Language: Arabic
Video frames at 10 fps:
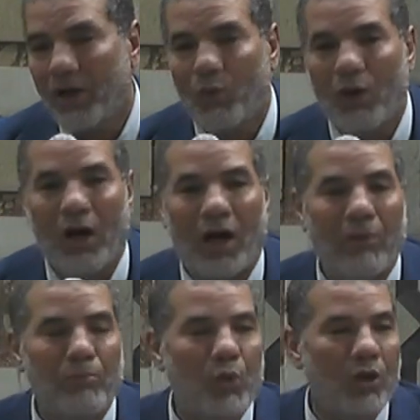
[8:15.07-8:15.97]

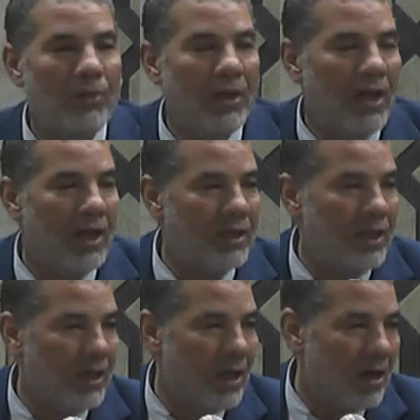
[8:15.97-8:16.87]
وأحب البلاد
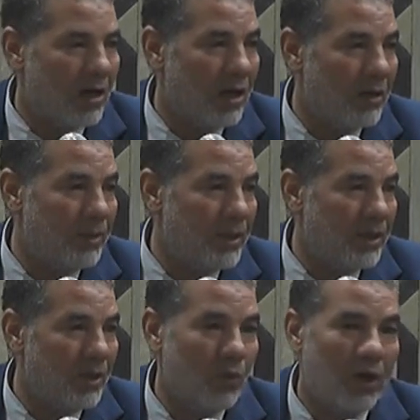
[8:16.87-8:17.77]
إلى
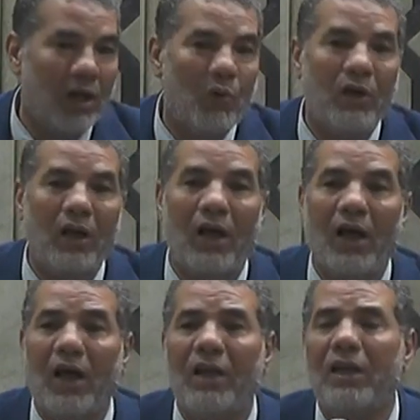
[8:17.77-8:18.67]
قلبي
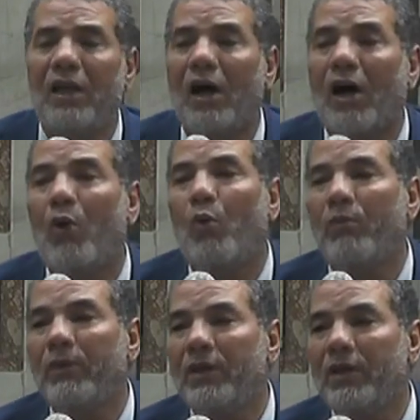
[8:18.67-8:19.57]
ولولا أن
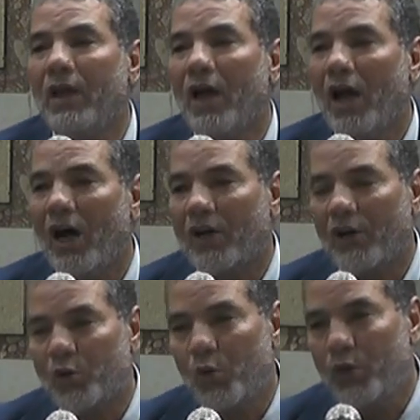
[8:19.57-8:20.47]
قومي
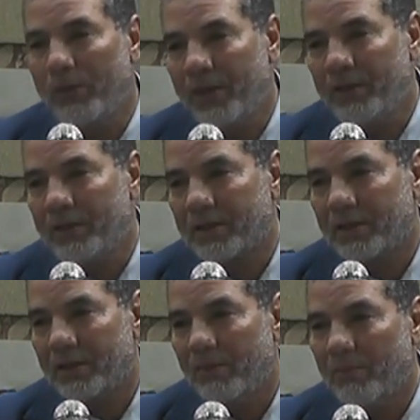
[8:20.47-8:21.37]
أخرجوني منك
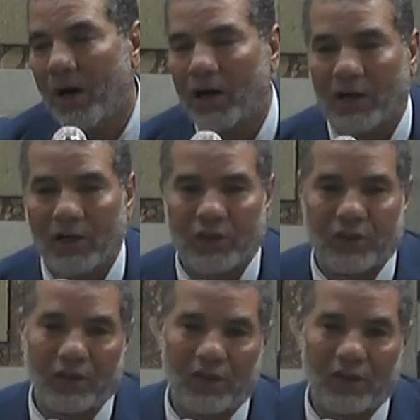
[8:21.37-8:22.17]
ما خرجت